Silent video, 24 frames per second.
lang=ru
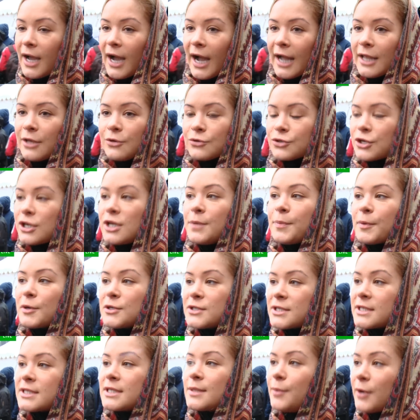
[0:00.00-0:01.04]
Они уже не
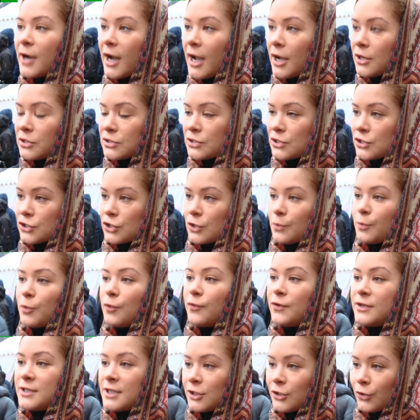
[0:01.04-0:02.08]
просто собираются, чтобы
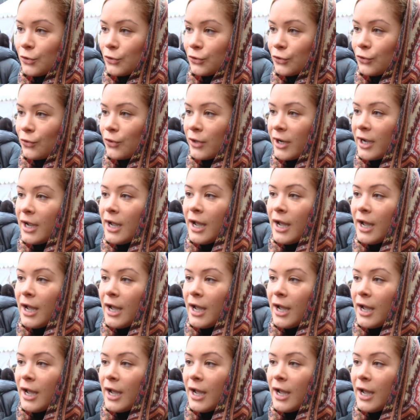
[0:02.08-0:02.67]
увидеть друг друга.